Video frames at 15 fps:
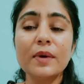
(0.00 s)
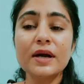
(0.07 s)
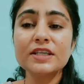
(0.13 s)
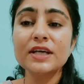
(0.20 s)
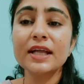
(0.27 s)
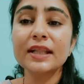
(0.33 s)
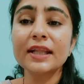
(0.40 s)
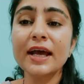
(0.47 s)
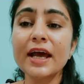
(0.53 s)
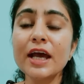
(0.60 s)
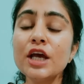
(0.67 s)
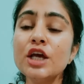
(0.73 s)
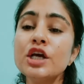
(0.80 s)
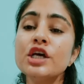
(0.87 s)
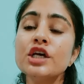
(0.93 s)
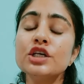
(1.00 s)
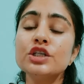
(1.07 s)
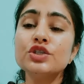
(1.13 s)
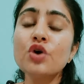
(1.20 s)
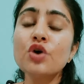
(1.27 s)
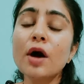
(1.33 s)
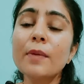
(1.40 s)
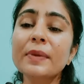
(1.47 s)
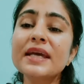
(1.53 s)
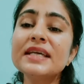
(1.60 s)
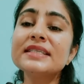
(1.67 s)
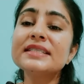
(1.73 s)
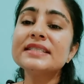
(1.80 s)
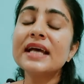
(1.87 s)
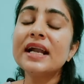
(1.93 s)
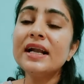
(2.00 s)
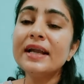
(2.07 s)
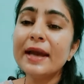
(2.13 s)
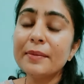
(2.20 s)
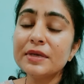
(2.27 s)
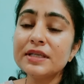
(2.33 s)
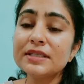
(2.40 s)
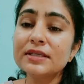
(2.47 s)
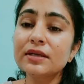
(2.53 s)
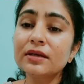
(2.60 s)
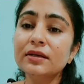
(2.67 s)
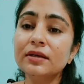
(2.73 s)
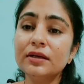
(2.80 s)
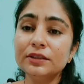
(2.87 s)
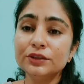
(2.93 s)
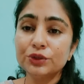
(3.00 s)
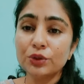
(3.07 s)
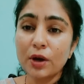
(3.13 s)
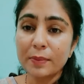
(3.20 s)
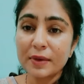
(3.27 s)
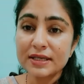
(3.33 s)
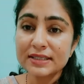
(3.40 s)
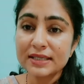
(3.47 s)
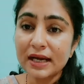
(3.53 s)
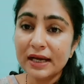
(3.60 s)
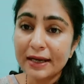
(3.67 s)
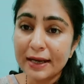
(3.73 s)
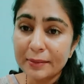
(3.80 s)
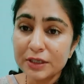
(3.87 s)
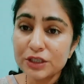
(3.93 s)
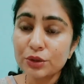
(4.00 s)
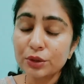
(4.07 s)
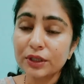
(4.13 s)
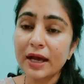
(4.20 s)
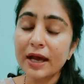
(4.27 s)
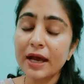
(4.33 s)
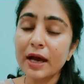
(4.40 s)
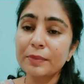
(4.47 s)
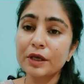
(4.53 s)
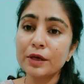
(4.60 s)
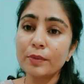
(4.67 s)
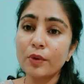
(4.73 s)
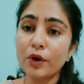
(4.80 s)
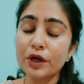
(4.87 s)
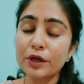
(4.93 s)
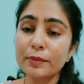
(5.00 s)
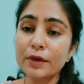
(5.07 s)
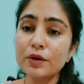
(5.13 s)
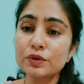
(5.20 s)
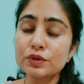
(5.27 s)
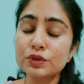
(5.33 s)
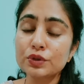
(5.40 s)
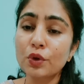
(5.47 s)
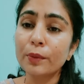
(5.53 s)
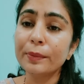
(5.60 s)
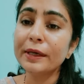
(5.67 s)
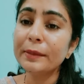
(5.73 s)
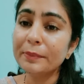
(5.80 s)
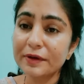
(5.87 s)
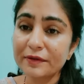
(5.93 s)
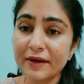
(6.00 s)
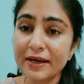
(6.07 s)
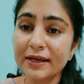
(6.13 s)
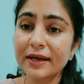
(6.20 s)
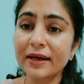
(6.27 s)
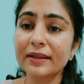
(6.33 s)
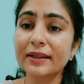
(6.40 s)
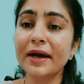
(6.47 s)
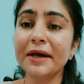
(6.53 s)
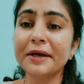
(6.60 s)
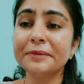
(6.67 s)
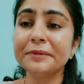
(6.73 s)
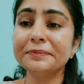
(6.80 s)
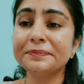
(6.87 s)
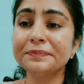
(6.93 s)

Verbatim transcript: बढ़ जाता है जो आपके सेल डैमेज जो आपका सेल डैमेज होता है आपकी बॉडी में उसको भी प्रिवेंट करता है